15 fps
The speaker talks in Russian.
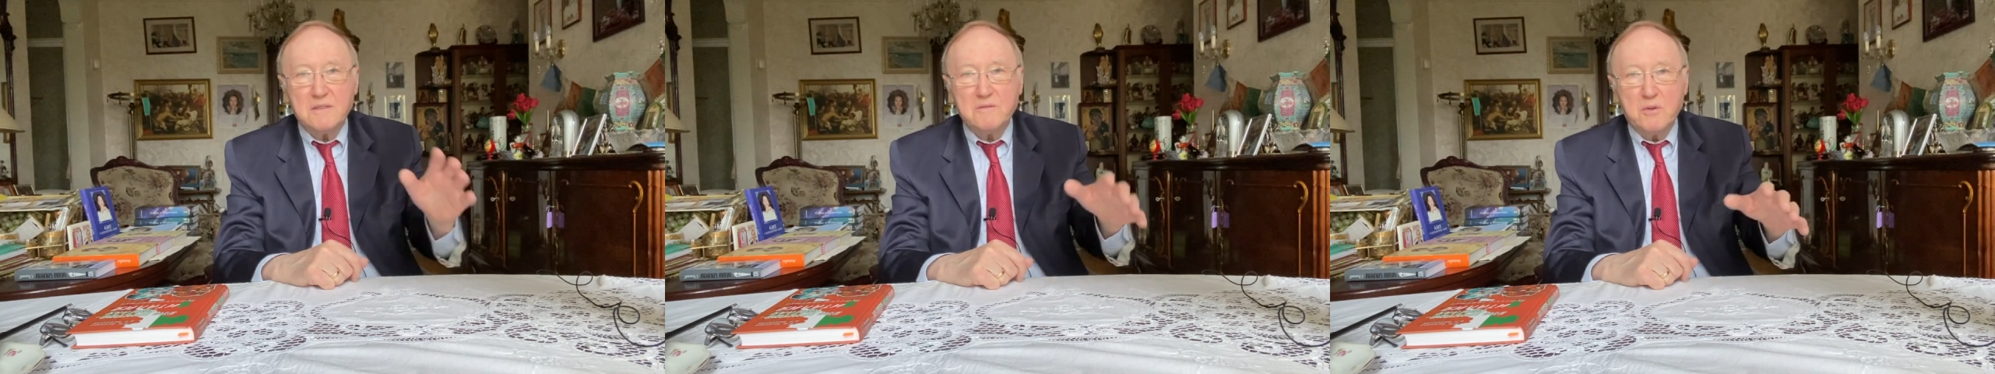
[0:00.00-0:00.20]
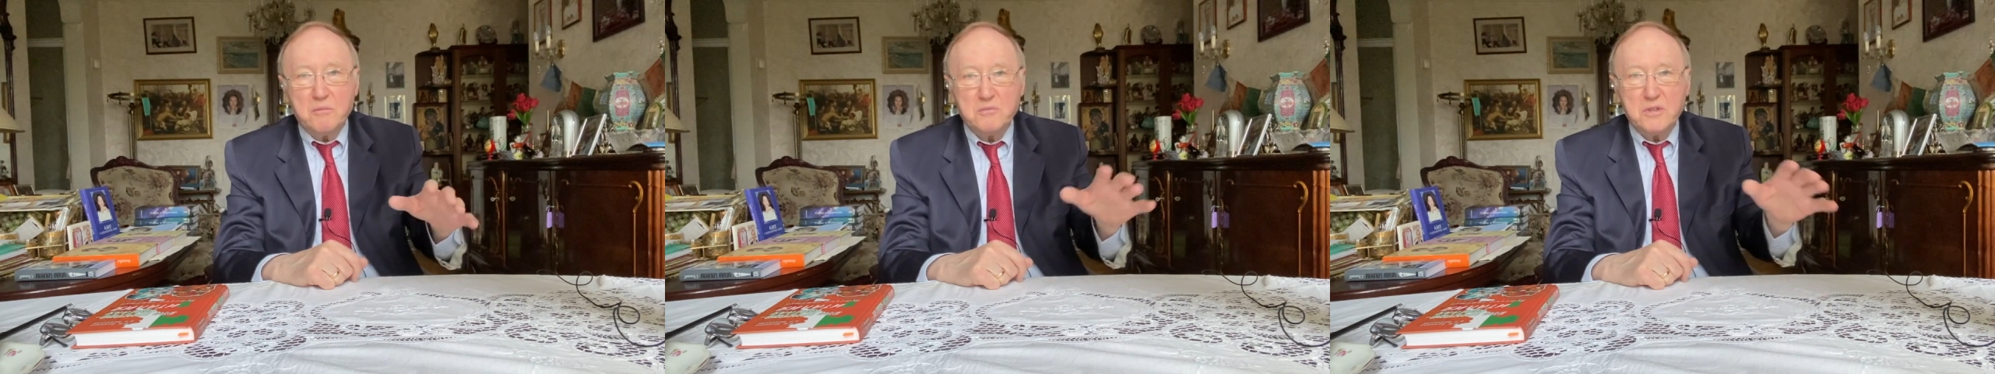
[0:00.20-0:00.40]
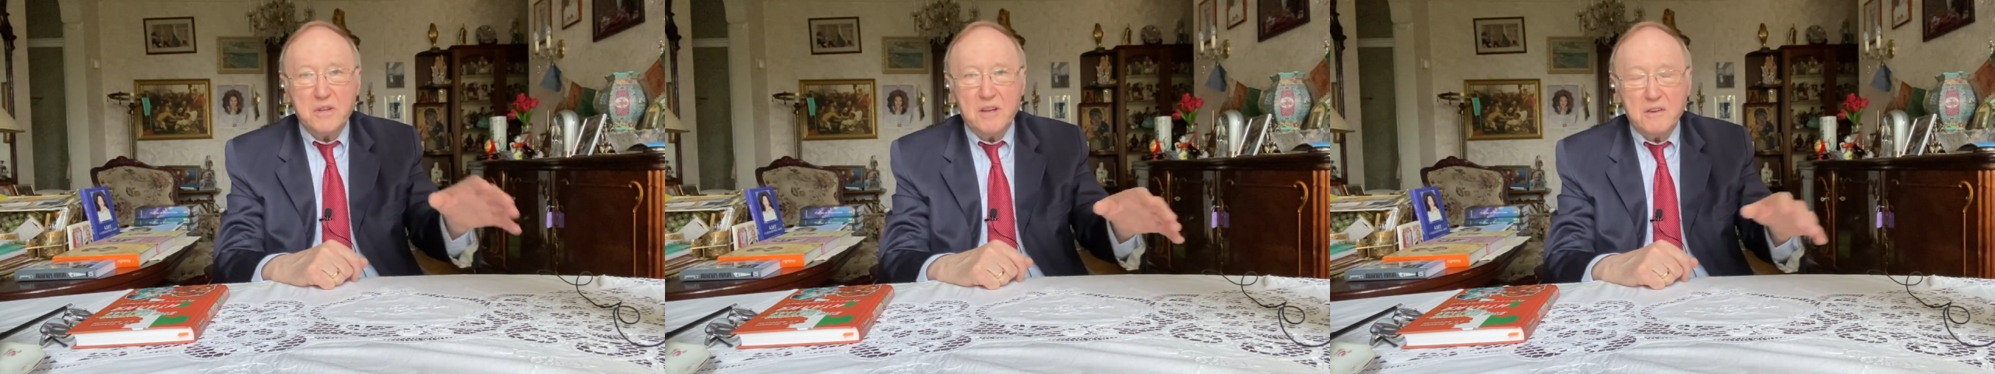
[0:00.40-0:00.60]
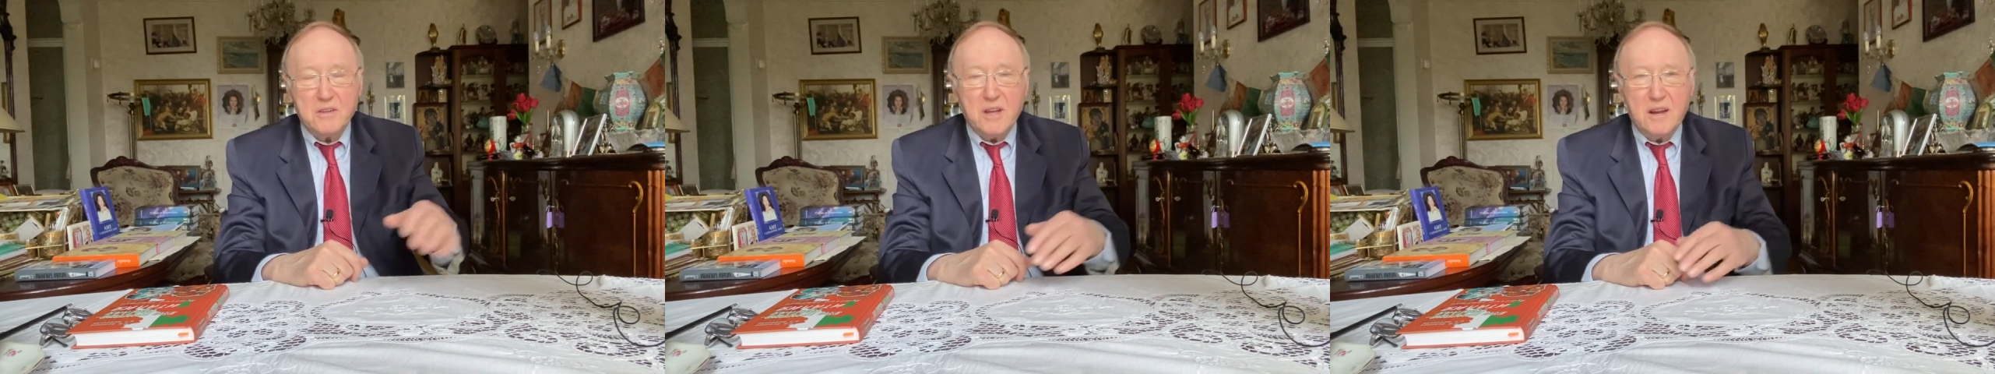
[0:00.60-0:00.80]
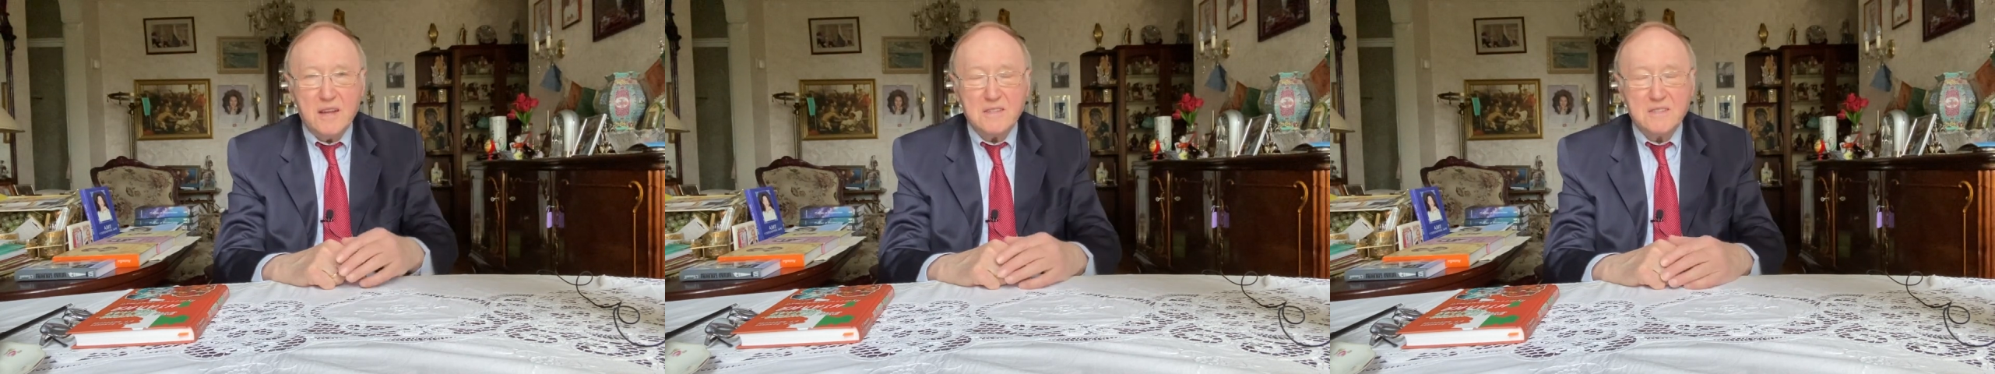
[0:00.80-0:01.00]
в том числе и в
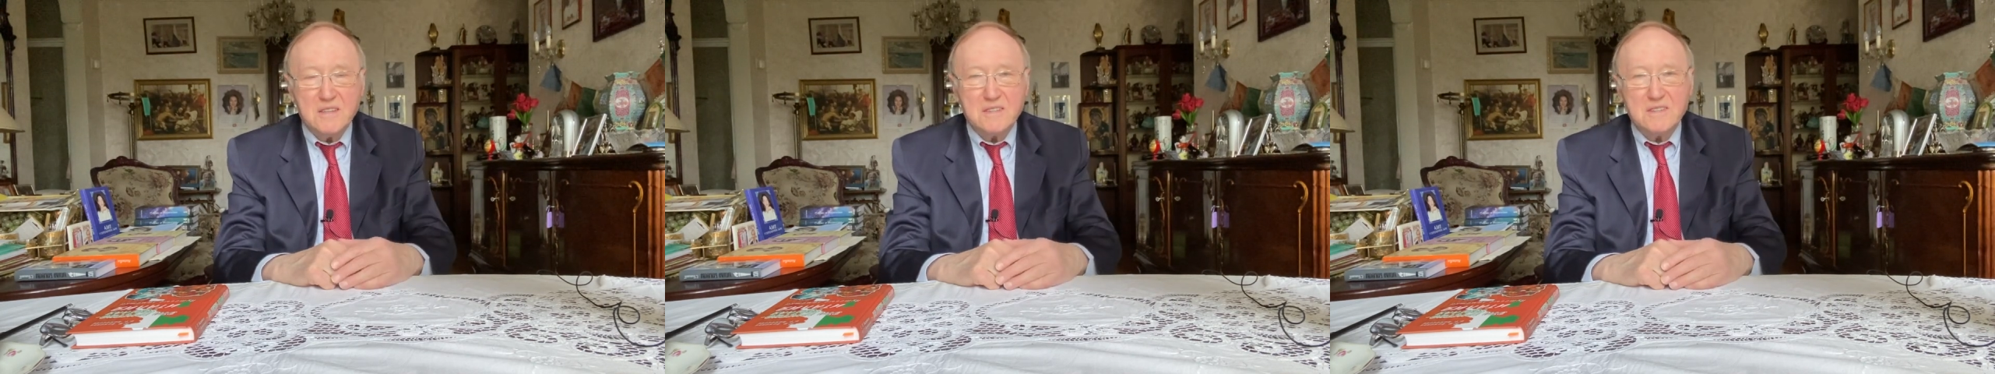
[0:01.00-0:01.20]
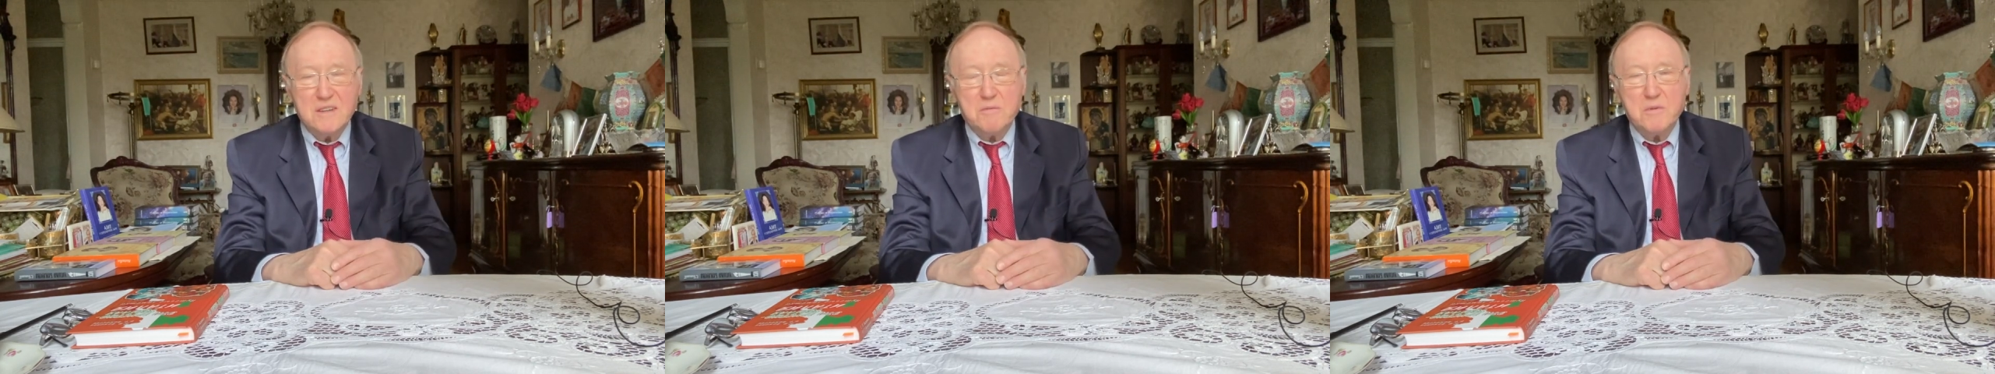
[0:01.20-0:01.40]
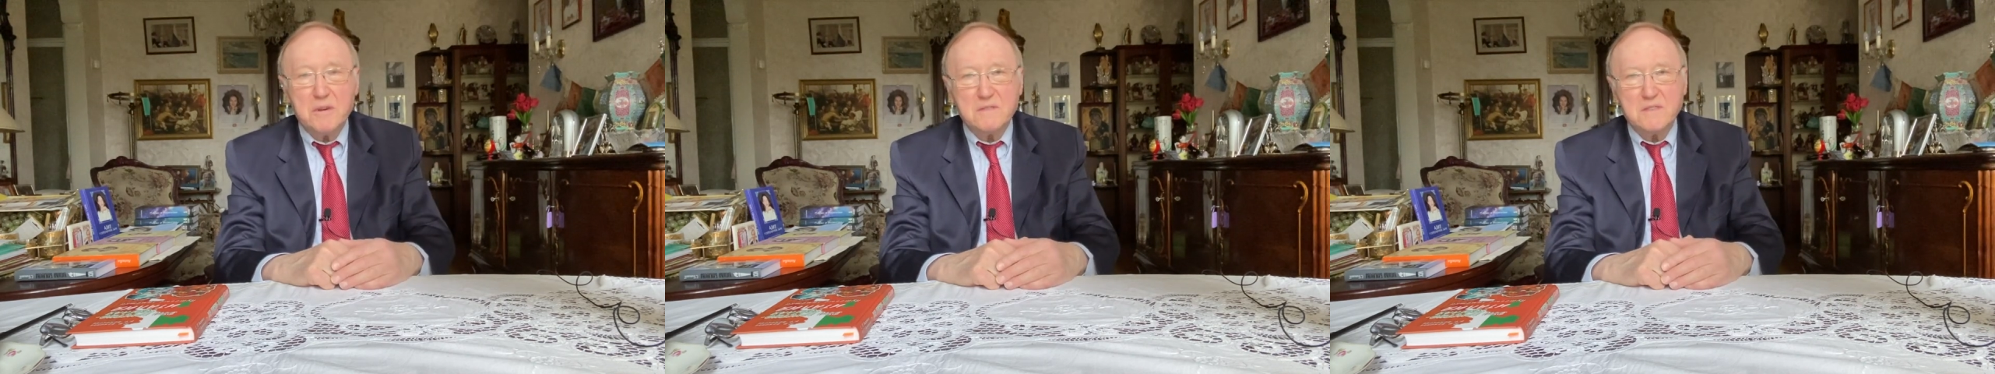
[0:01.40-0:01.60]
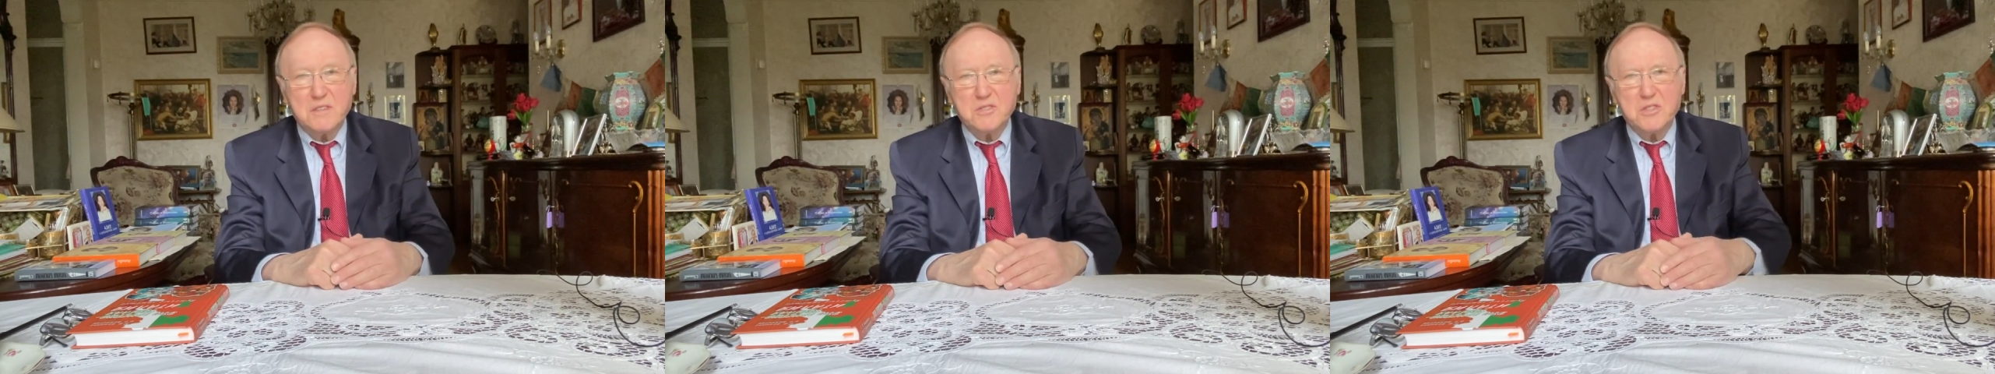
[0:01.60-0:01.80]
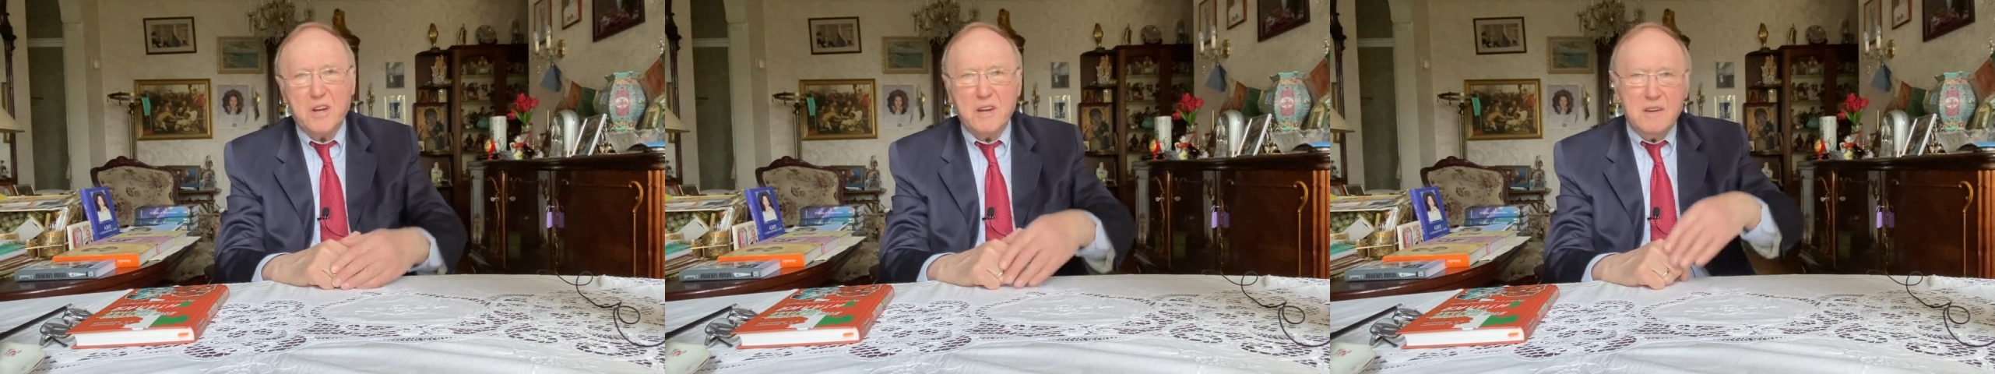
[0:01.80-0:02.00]
итальянских семьях в
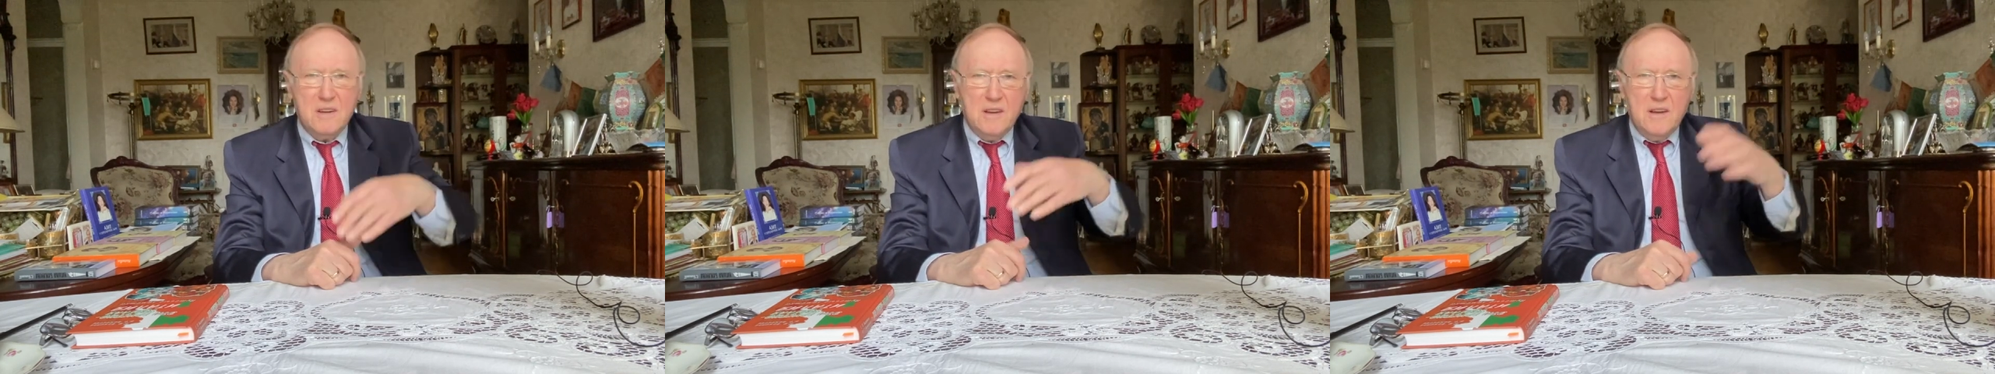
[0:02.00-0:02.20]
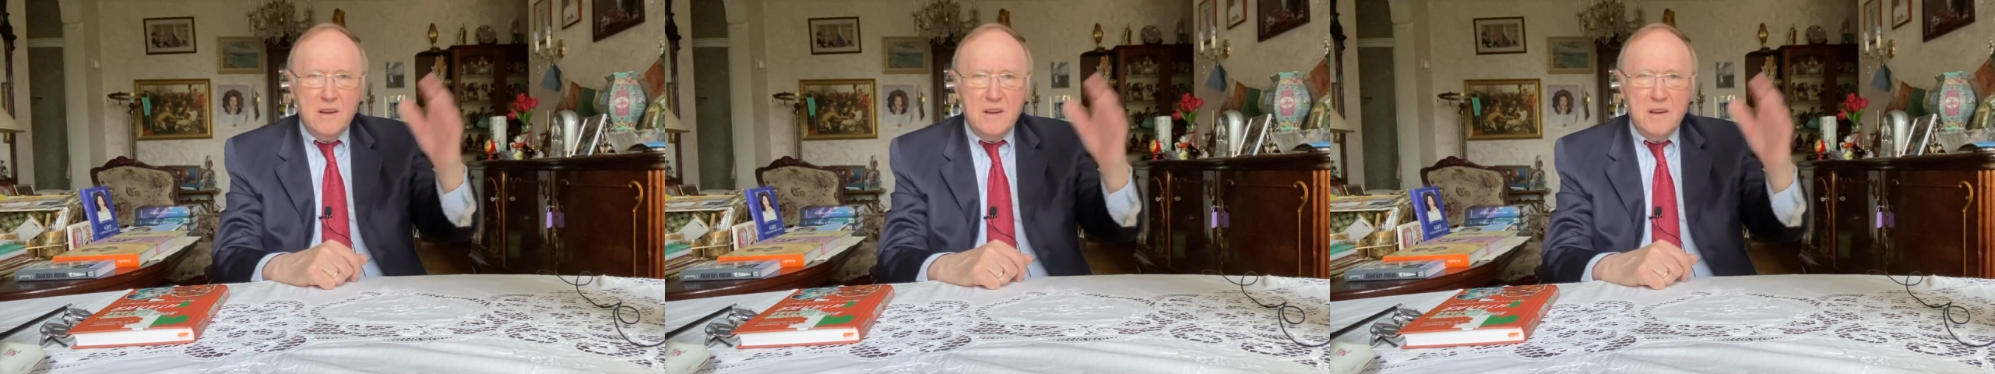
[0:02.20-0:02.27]
США.